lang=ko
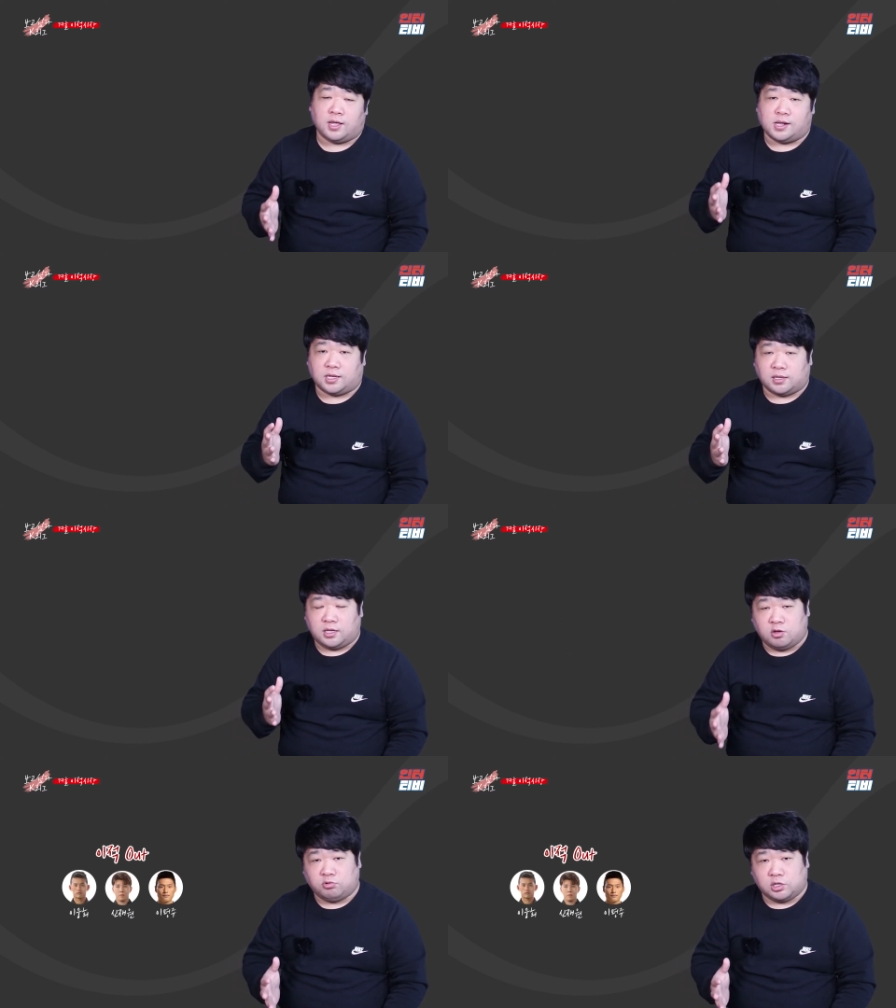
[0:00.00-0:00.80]
일단
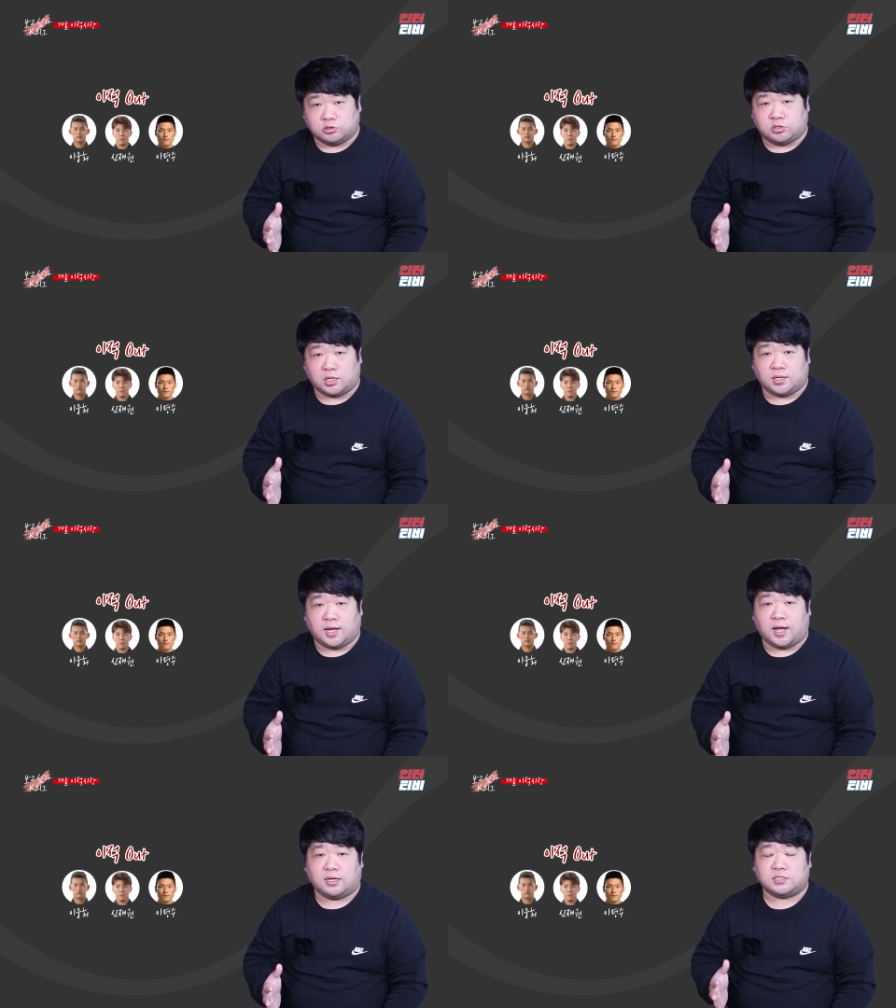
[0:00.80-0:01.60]
이용희
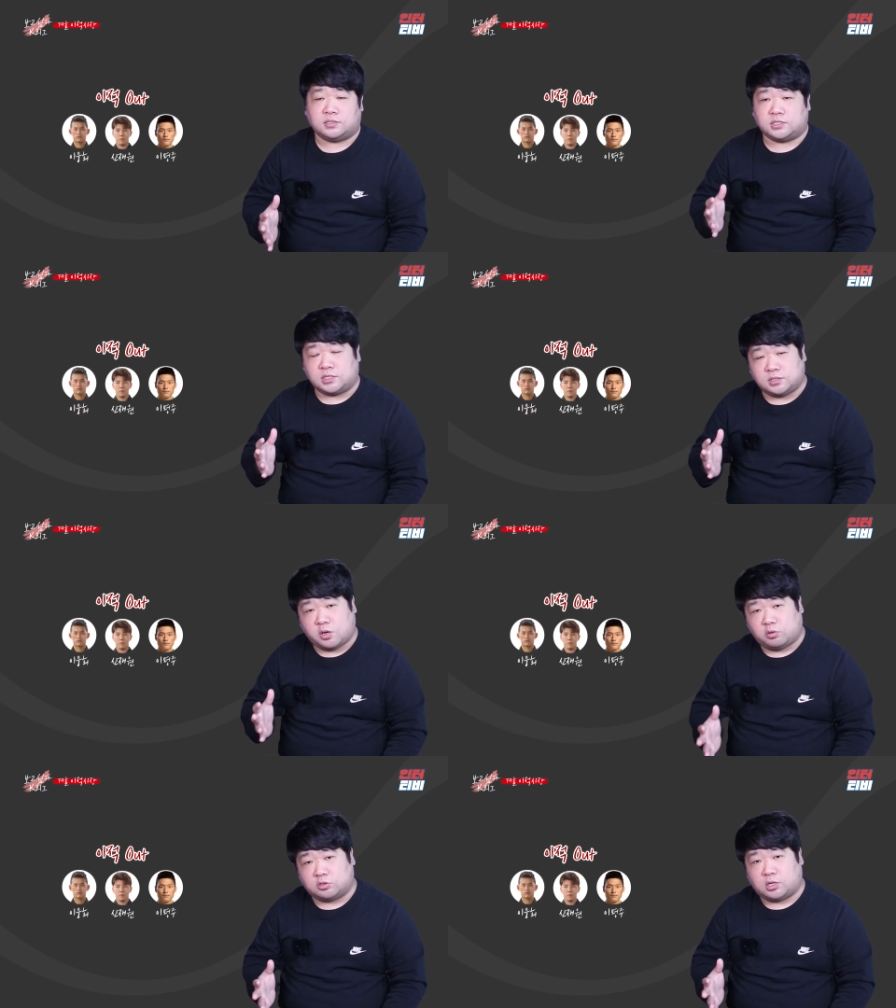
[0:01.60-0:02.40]
선수라든가
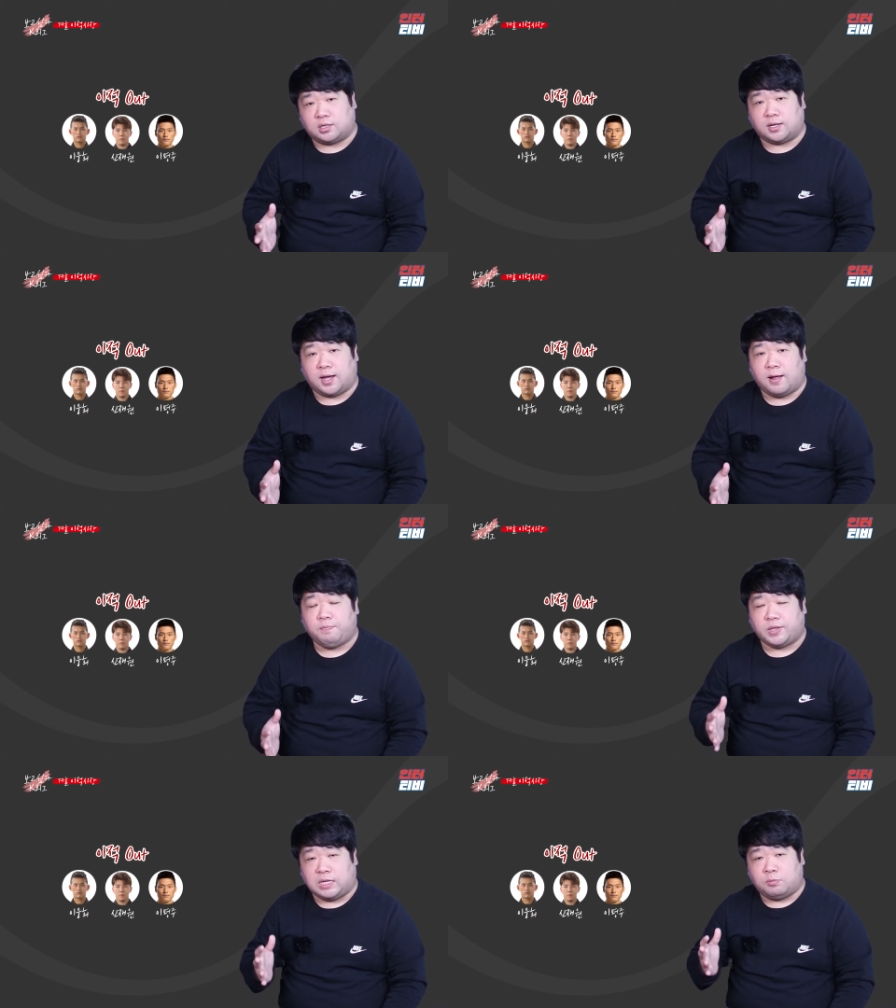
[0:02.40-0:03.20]
신재원 선수라든가
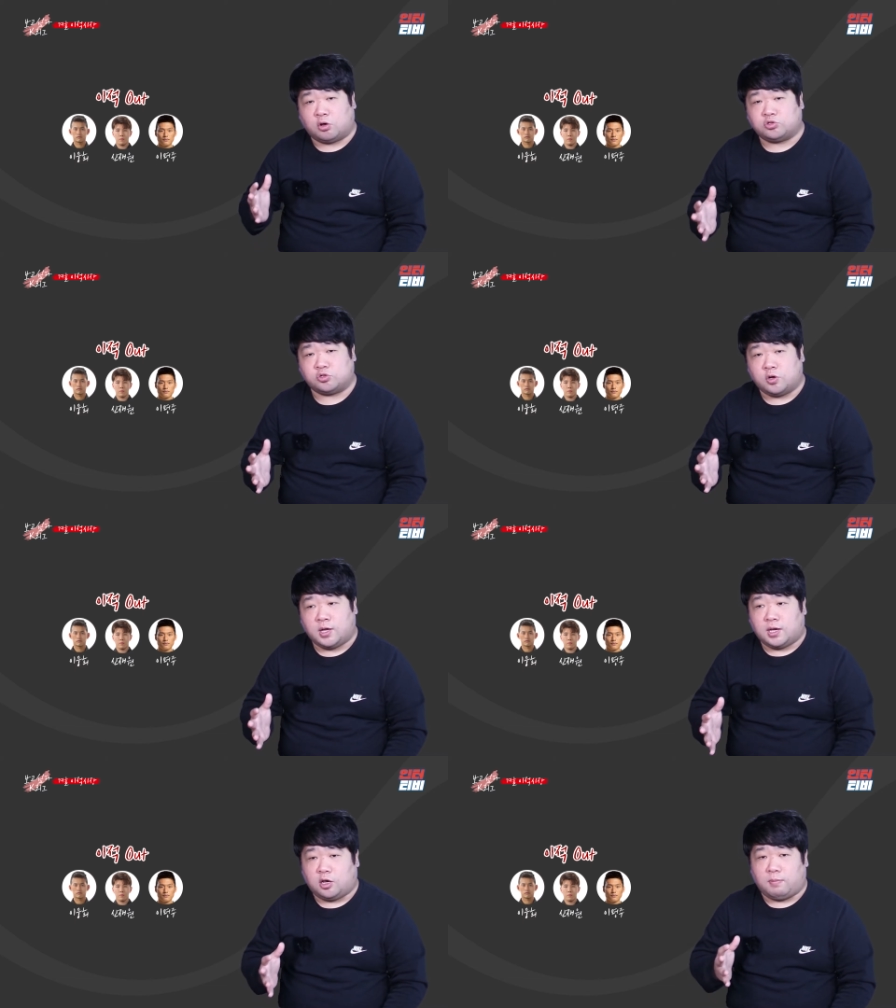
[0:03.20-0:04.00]
이명주
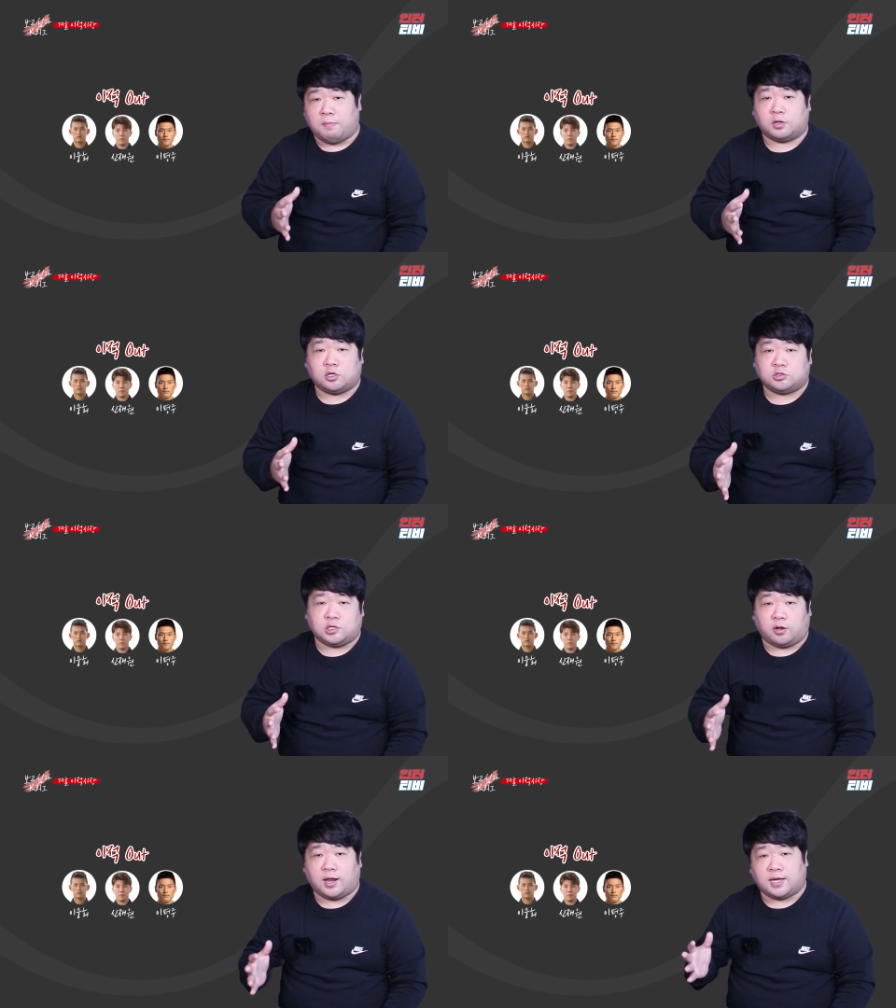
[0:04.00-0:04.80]
이런 몇몇 선수들이
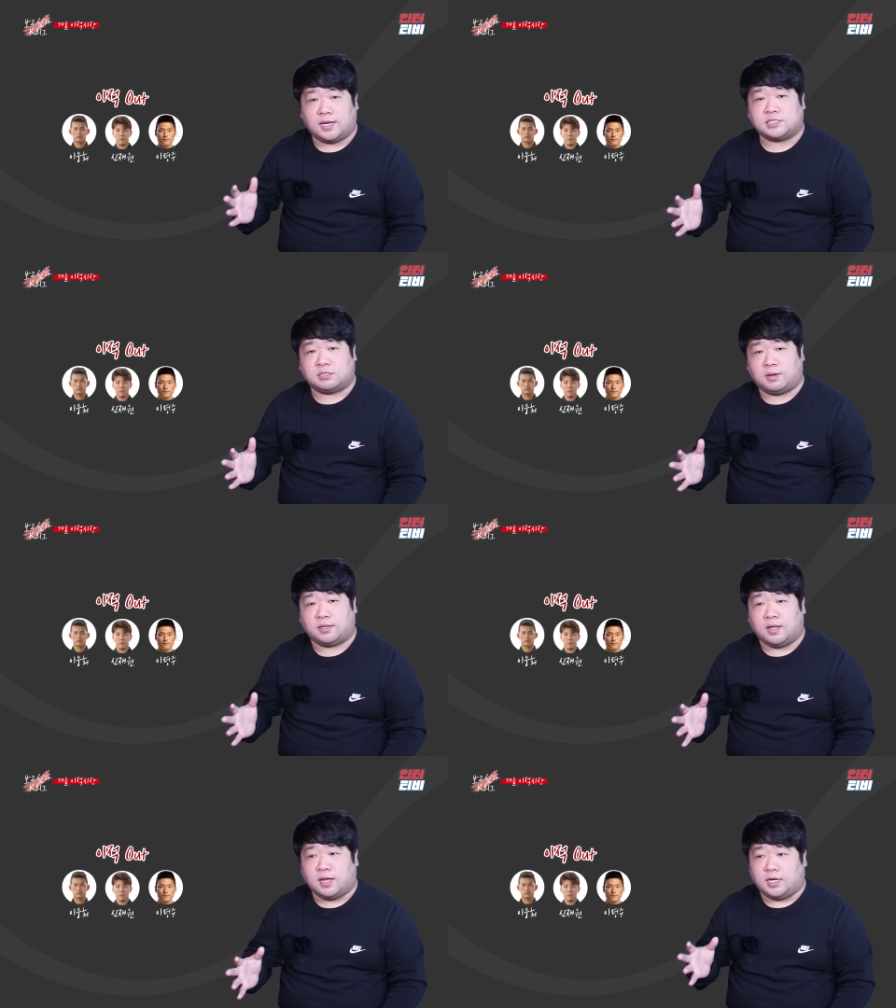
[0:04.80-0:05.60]
떠나긴
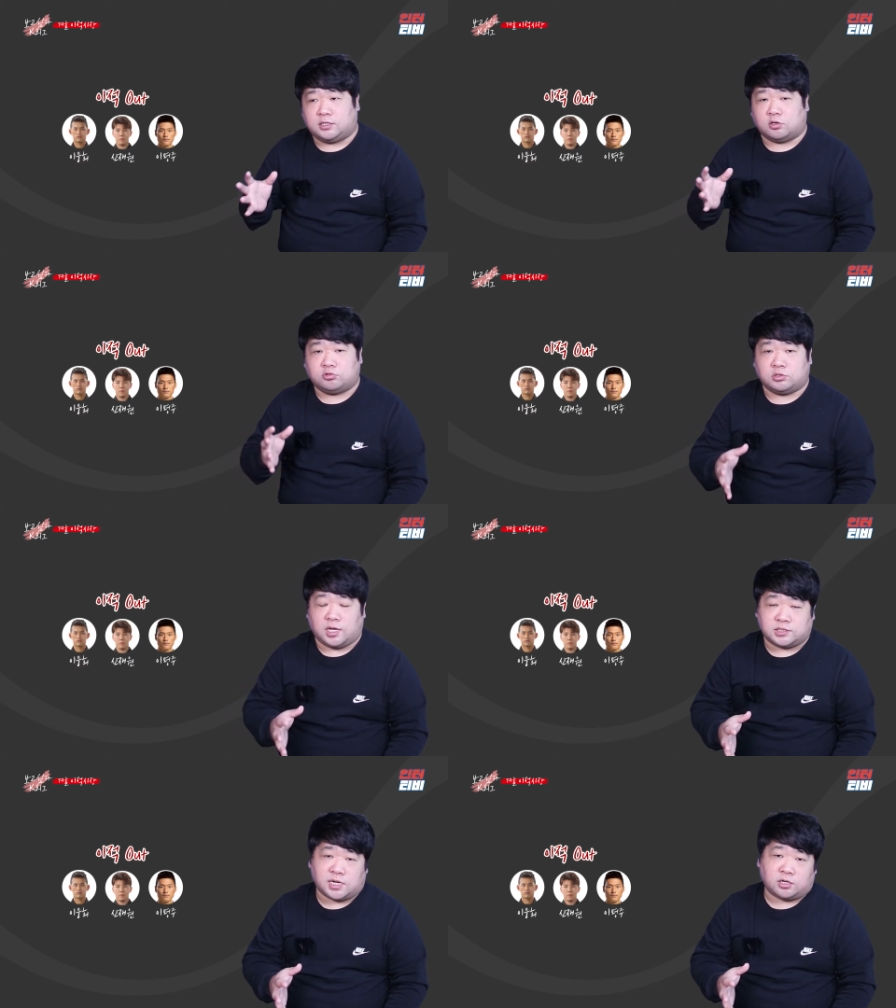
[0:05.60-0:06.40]
했지만 이 선수를
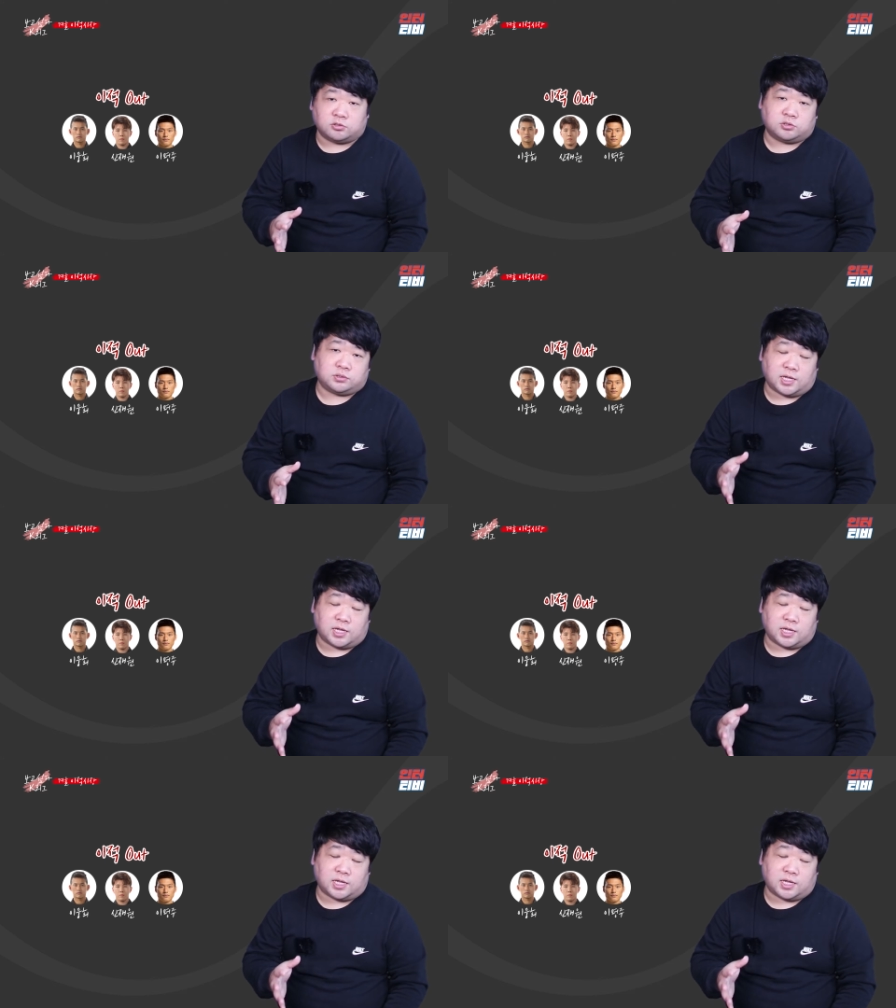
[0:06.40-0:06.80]
대체할 수,